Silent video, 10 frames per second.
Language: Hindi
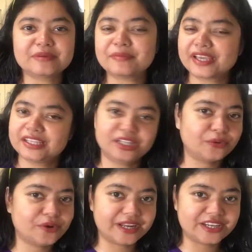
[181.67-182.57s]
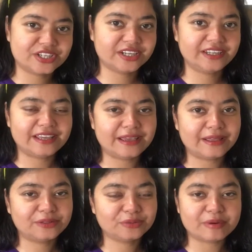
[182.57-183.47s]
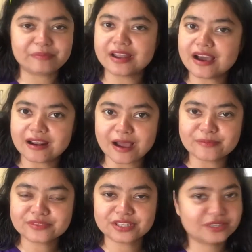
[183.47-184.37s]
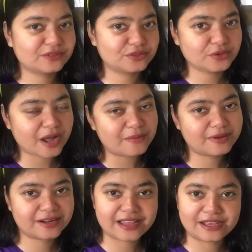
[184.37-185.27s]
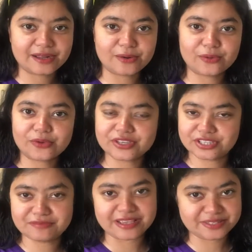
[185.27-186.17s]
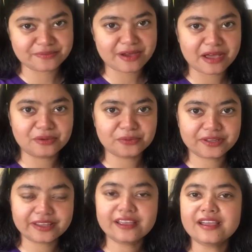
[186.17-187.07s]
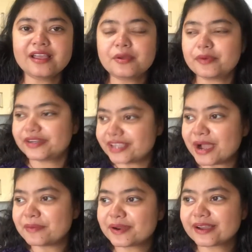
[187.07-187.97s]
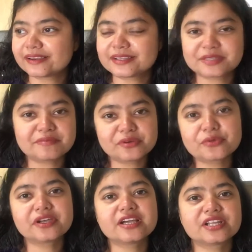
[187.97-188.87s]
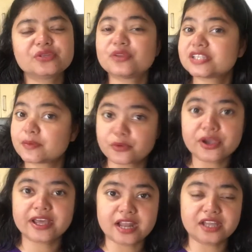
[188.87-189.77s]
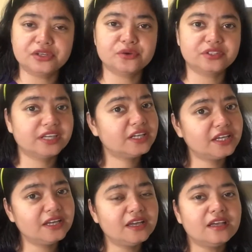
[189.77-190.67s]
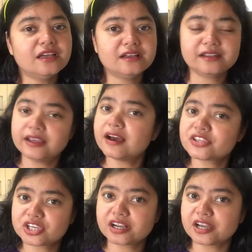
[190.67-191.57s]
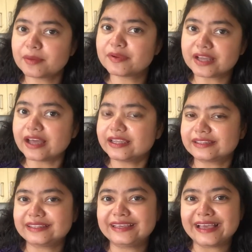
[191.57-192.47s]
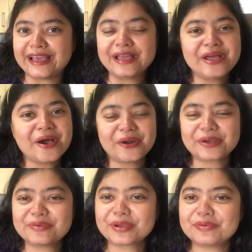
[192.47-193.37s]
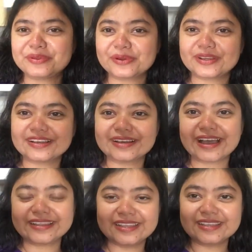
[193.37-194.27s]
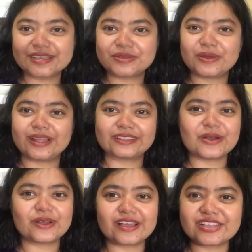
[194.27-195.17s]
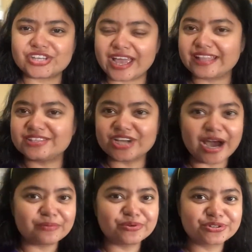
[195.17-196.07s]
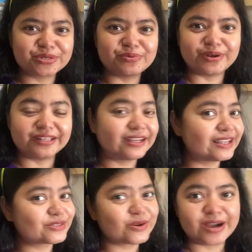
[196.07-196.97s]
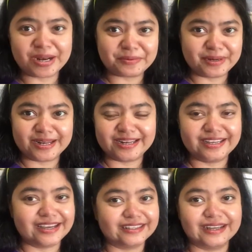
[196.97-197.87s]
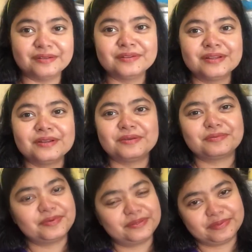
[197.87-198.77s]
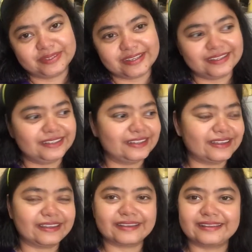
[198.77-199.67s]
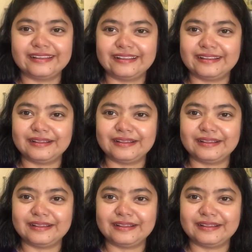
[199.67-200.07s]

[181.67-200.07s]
मम्मी कहते थे कोई टेंशन नहीं है तुम अपना आराम से जो काम करना है कर लो किचन मैं संभाल लूँगी बट यहाँ पर आकर जब मैं कुकिंग करती हूँ ना सबको हैरानी होती है कि नेहा अच्छा खाना बना लेती है और कभी कभी तो आई थिंक किसी को लगता होगा कि शायद जानबूझकर बोला था कि इसको खाना बनाना नहीं आता बट पता नहीं है कि